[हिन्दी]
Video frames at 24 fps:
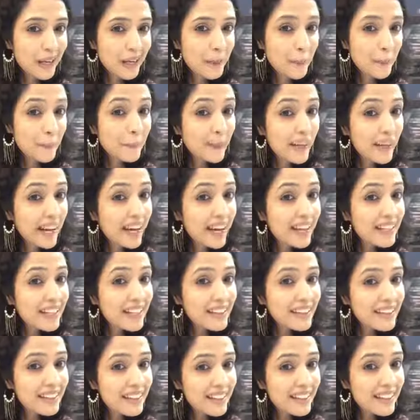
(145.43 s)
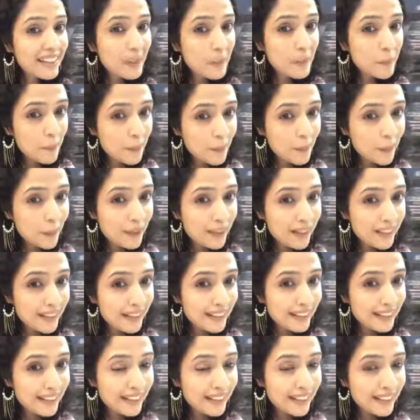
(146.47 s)
प्यारे तेरे बोल
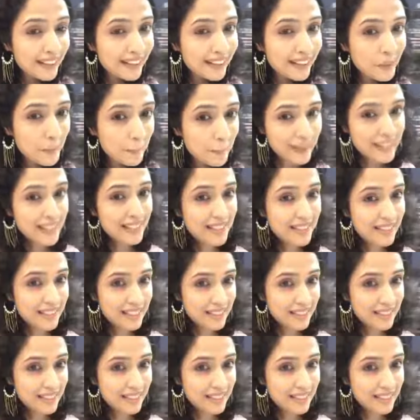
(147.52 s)
बस